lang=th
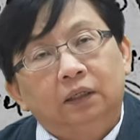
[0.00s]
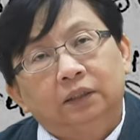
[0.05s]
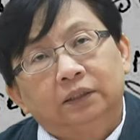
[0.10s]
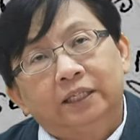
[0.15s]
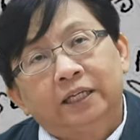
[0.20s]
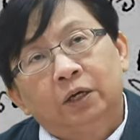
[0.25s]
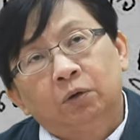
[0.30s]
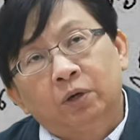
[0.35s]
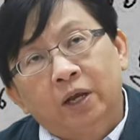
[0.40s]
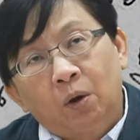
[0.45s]

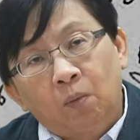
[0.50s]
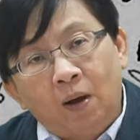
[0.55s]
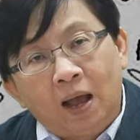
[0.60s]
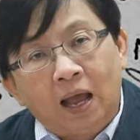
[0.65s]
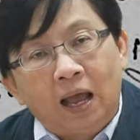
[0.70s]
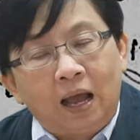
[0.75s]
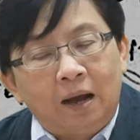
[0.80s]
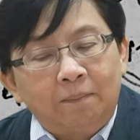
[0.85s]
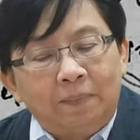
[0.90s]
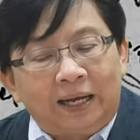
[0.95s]
ที่เขาเรียกว่า
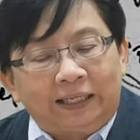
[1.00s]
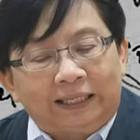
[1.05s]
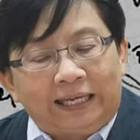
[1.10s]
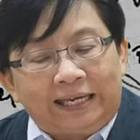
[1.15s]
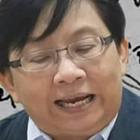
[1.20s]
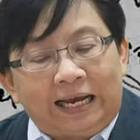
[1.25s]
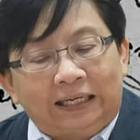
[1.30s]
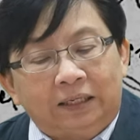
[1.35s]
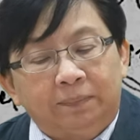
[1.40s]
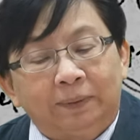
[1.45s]
อมาต
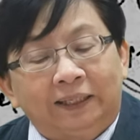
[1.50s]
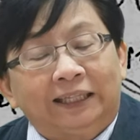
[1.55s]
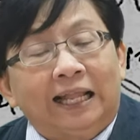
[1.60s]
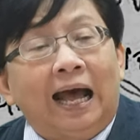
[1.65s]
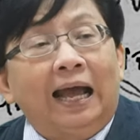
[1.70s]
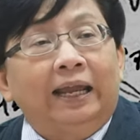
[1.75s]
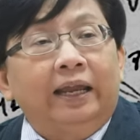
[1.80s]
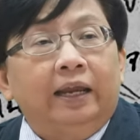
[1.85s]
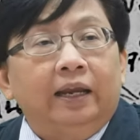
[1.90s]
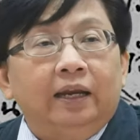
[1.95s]
ยาธิปไต
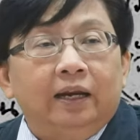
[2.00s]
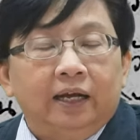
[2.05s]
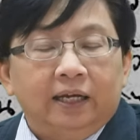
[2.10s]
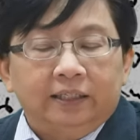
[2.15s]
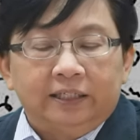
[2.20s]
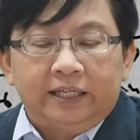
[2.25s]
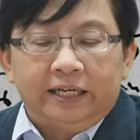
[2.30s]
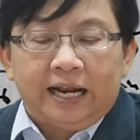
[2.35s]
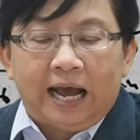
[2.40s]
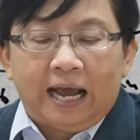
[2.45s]
ยนะ
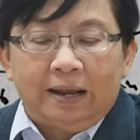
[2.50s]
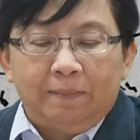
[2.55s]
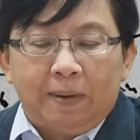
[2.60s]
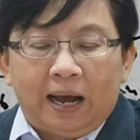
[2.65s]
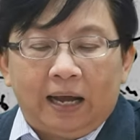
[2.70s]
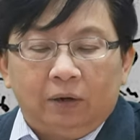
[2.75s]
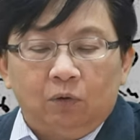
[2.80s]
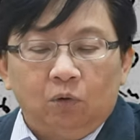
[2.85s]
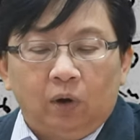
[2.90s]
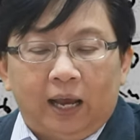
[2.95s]
คะที่ได้
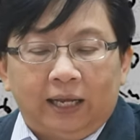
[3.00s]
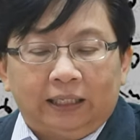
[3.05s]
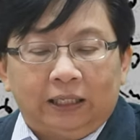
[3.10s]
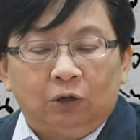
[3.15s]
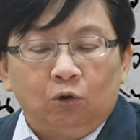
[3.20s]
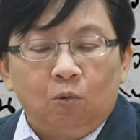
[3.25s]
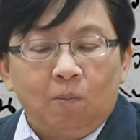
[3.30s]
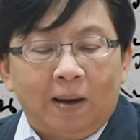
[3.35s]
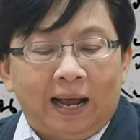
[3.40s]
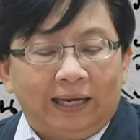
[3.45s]
มาโดยอัต
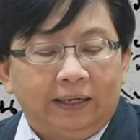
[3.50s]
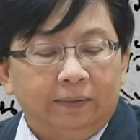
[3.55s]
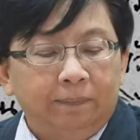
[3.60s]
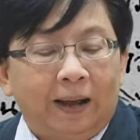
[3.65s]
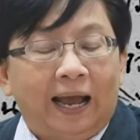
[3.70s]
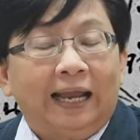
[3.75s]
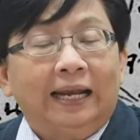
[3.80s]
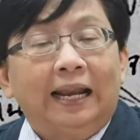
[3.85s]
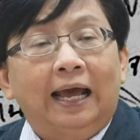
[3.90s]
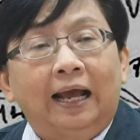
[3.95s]
โนมัติ
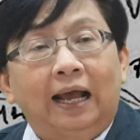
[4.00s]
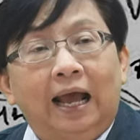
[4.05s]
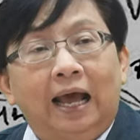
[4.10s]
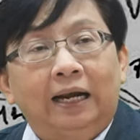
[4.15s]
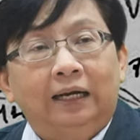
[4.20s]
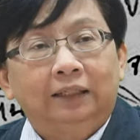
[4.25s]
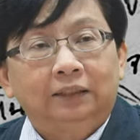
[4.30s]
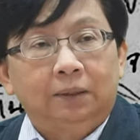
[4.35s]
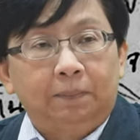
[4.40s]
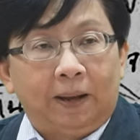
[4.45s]
ภายหลังกา
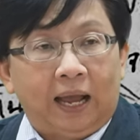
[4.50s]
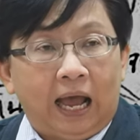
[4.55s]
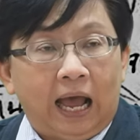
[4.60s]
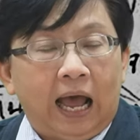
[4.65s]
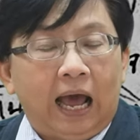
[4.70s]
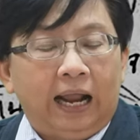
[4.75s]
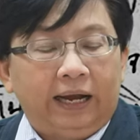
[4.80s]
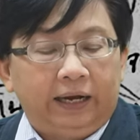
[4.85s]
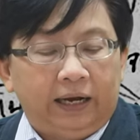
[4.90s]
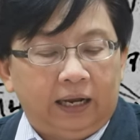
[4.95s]
รรัฐประ
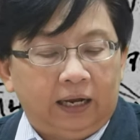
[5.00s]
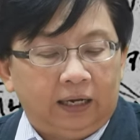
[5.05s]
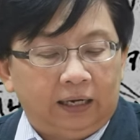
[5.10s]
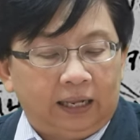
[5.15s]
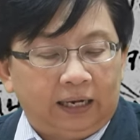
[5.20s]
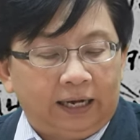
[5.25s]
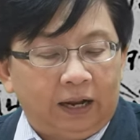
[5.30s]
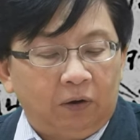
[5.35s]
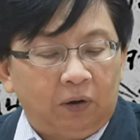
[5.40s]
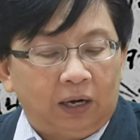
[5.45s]
หารนะคะค
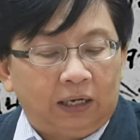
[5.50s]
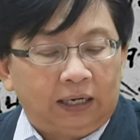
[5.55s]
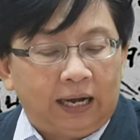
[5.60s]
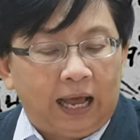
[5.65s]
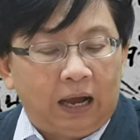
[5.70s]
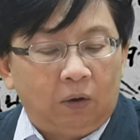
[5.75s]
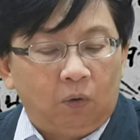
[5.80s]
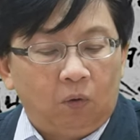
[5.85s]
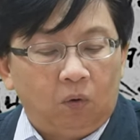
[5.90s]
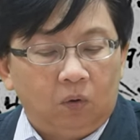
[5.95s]
รั้งแล้วครั้ง
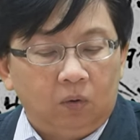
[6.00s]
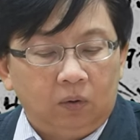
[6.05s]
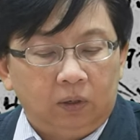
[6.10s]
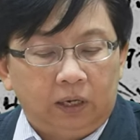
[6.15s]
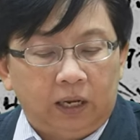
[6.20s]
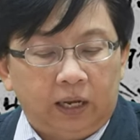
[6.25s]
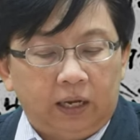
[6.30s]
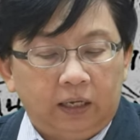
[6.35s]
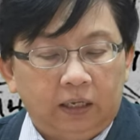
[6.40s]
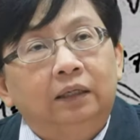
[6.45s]
เล่า
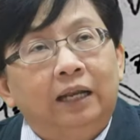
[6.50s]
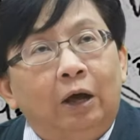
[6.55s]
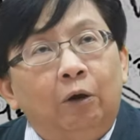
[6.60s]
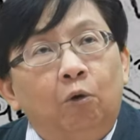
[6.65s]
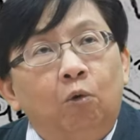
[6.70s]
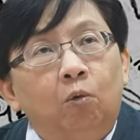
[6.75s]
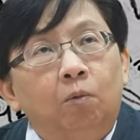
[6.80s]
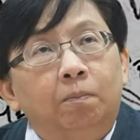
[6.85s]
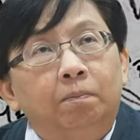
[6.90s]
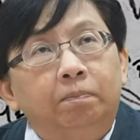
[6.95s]
นะเรา
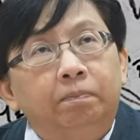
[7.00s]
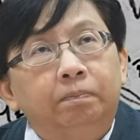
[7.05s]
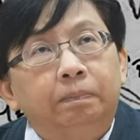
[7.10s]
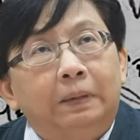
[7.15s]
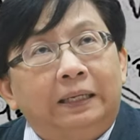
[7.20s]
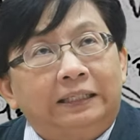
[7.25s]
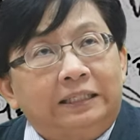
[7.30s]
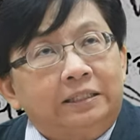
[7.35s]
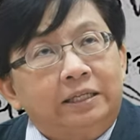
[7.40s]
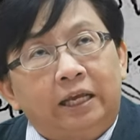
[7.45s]

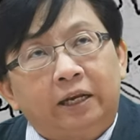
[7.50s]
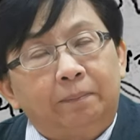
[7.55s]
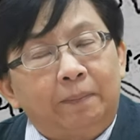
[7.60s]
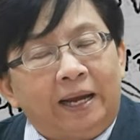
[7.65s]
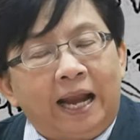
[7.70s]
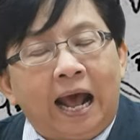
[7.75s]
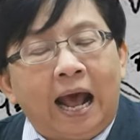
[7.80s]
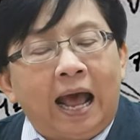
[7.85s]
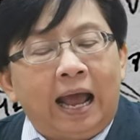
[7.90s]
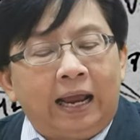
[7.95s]
ปฏิเสธ
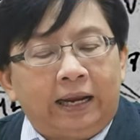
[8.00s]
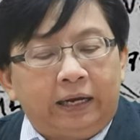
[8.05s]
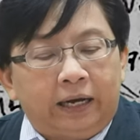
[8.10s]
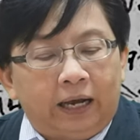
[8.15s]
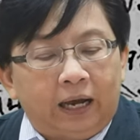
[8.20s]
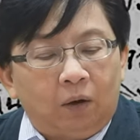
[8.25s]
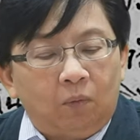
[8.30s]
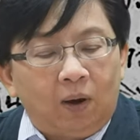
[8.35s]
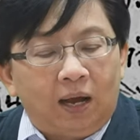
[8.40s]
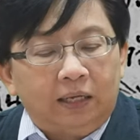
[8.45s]
ไม่ได้
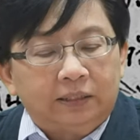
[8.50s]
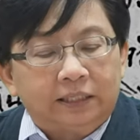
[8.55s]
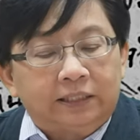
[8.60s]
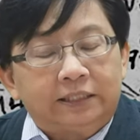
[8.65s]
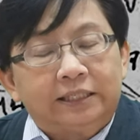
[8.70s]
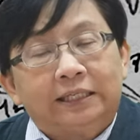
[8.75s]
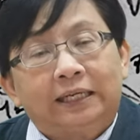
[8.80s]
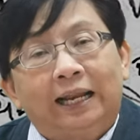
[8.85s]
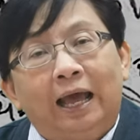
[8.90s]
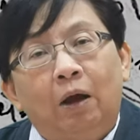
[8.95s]
นะคะว่าจ
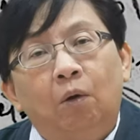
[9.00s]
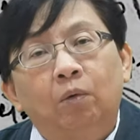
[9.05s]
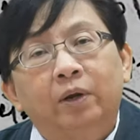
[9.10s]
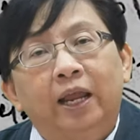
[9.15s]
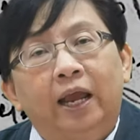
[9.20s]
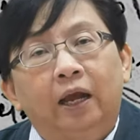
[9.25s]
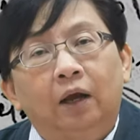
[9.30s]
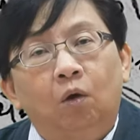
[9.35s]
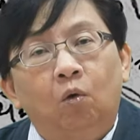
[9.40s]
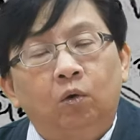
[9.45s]
ริงๆแล้ว
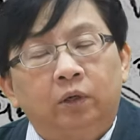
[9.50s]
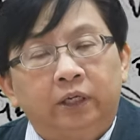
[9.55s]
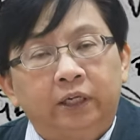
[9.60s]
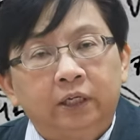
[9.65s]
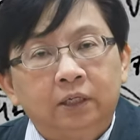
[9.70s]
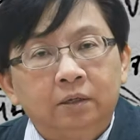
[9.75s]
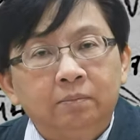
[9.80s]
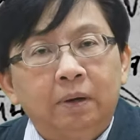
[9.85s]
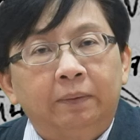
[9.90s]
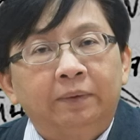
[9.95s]
เนี่ยคนที่
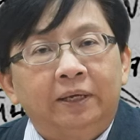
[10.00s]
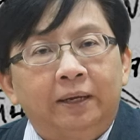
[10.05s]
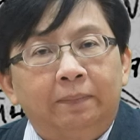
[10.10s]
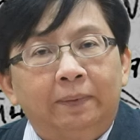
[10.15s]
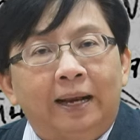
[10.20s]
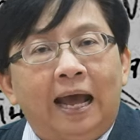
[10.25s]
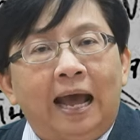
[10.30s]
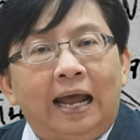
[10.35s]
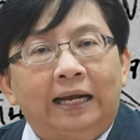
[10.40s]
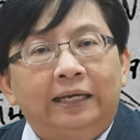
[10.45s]
ขึ้นมามี
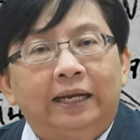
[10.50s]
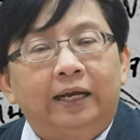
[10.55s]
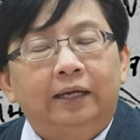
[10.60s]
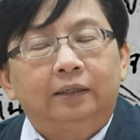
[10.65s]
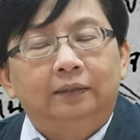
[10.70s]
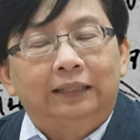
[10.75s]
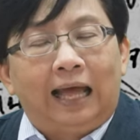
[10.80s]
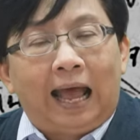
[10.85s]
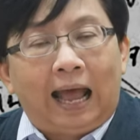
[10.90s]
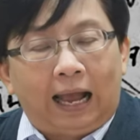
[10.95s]
อำนาจเนี่ย
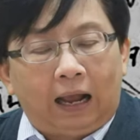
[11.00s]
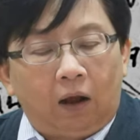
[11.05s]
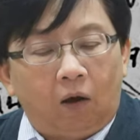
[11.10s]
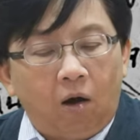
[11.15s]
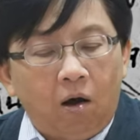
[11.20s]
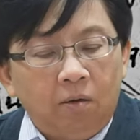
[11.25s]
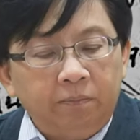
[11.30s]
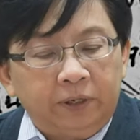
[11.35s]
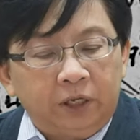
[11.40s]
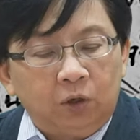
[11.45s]
ต่าง
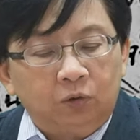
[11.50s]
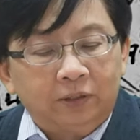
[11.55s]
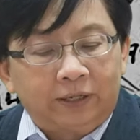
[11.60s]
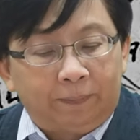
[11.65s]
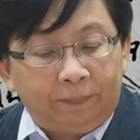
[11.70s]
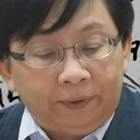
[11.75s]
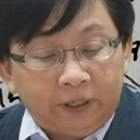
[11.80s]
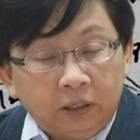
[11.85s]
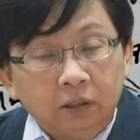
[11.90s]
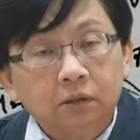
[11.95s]
ก็มี
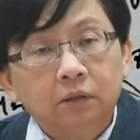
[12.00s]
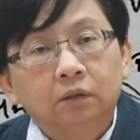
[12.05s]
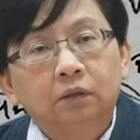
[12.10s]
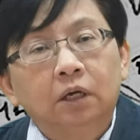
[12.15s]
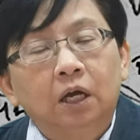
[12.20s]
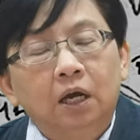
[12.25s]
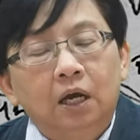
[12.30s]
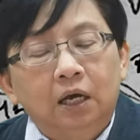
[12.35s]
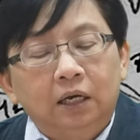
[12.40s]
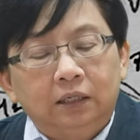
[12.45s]
สำนึก
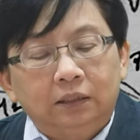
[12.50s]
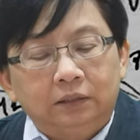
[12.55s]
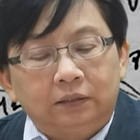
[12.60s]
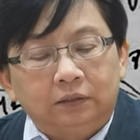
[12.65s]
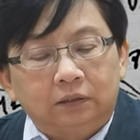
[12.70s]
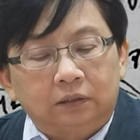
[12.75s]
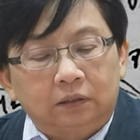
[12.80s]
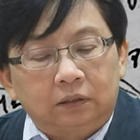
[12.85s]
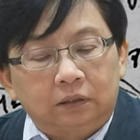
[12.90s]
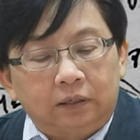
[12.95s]

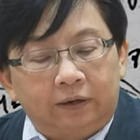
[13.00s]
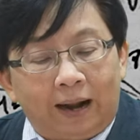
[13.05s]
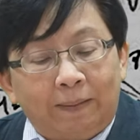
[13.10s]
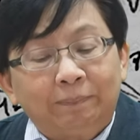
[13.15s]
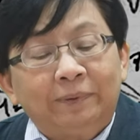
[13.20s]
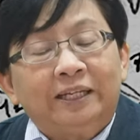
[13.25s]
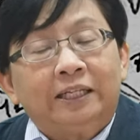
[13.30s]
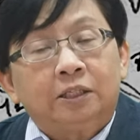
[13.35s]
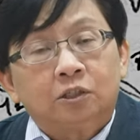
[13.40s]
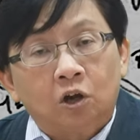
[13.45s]
รับ
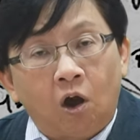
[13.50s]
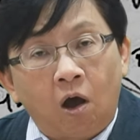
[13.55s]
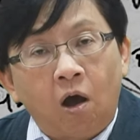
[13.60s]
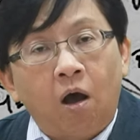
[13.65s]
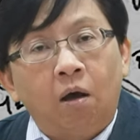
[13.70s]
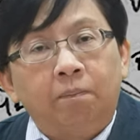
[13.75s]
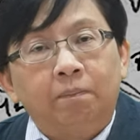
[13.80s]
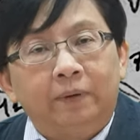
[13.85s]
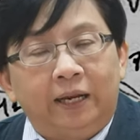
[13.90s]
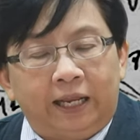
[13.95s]
ผิดชอ
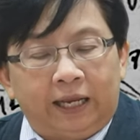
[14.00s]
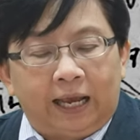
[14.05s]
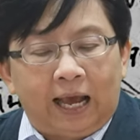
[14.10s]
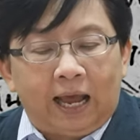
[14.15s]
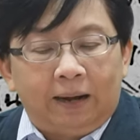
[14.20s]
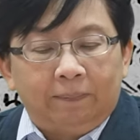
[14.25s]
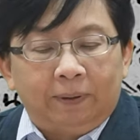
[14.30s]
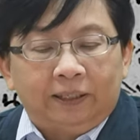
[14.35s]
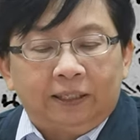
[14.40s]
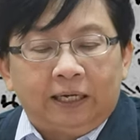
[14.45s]
บใน
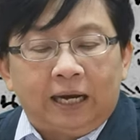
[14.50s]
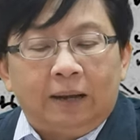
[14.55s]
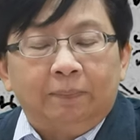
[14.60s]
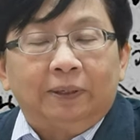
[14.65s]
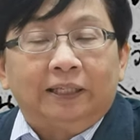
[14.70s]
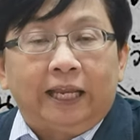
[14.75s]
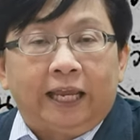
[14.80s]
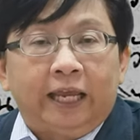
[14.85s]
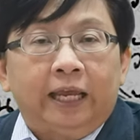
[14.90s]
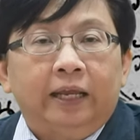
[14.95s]
การพัฒนา
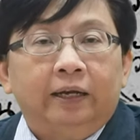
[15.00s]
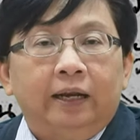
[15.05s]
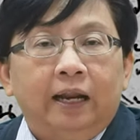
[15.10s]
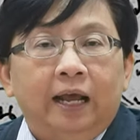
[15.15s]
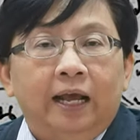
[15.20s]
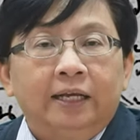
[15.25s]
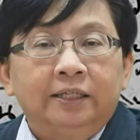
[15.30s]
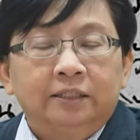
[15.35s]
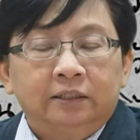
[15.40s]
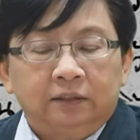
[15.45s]
ประเทศ
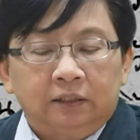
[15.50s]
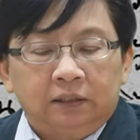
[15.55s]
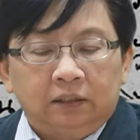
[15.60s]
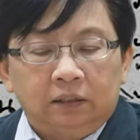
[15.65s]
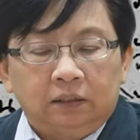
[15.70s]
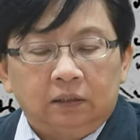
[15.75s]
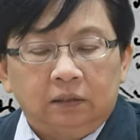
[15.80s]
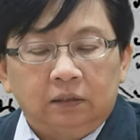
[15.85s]
ให้เจริญ